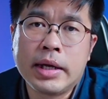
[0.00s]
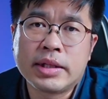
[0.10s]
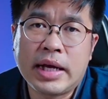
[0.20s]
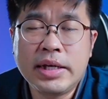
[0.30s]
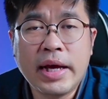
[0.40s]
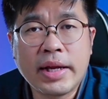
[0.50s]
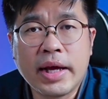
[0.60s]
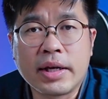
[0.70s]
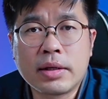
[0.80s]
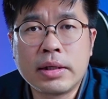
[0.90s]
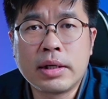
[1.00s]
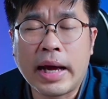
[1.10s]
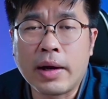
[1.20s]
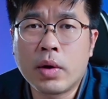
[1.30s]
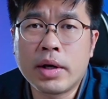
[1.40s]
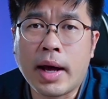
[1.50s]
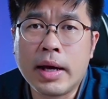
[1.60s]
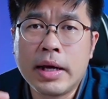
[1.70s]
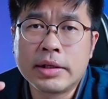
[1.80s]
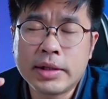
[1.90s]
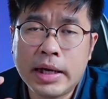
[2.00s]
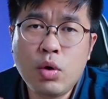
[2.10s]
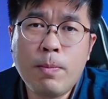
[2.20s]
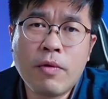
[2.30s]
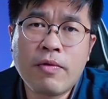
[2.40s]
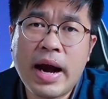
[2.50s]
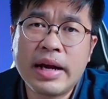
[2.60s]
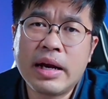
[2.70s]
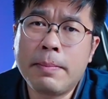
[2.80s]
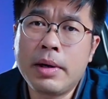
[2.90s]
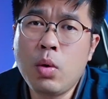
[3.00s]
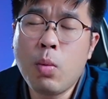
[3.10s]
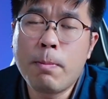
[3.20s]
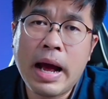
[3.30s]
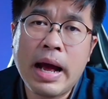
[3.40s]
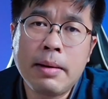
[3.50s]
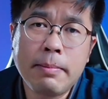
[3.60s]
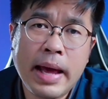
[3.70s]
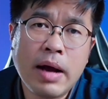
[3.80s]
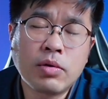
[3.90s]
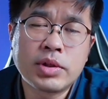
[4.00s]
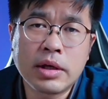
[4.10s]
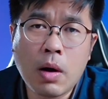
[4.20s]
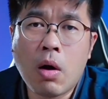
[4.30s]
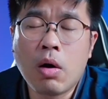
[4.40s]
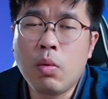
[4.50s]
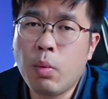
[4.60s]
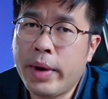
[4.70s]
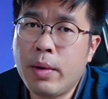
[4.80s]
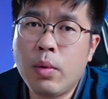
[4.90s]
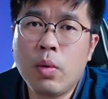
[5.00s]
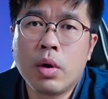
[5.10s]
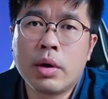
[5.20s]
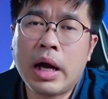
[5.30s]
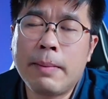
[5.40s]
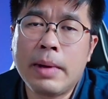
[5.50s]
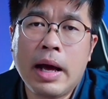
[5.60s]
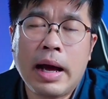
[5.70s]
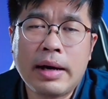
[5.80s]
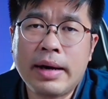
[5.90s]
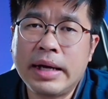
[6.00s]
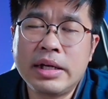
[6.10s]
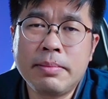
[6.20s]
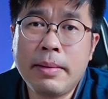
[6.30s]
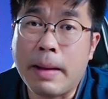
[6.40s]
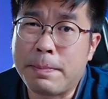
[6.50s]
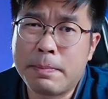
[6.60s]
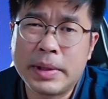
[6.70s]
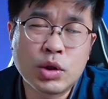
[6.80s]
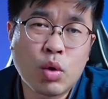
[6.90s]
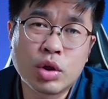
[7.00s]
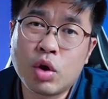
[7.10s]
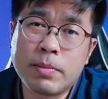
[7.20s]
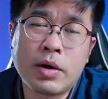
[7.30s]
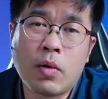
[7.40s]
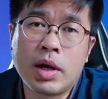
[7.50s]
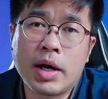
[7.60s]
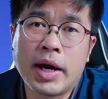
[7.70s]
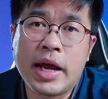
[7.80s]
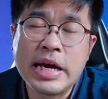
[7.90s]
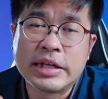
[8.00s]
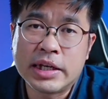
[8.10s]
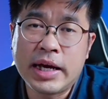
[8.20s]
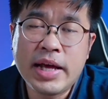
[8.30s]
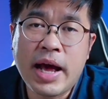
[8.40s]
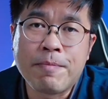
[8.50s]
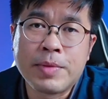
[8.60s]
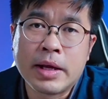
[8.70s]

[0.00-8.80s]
แต่ที่เห็นเห็นคือหลายคนเนี่ยใช้รูปโปรไฟล์นะครับเป็นรูปหมา แมวสิ่งของ วิวนะครับอะไรที่ไม่แบบเป็นตัวตนเป็นคนเลย ฉะนั้นเนี่ย